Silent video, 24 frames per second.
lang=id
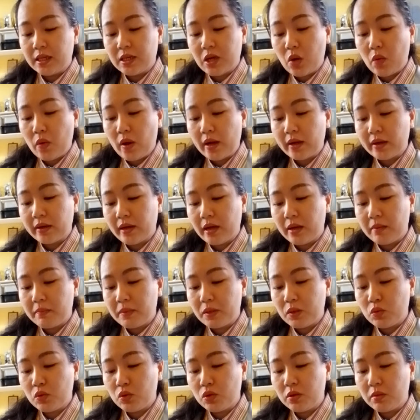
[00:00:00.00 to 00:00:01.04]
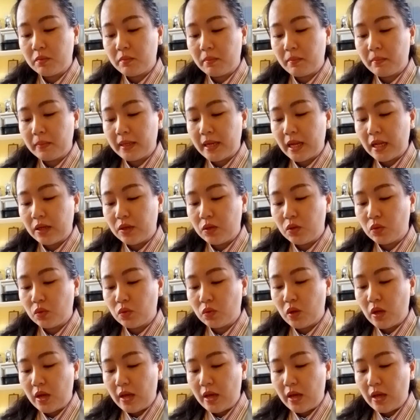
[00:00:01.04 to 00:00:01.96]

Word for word: engkau akan menanduk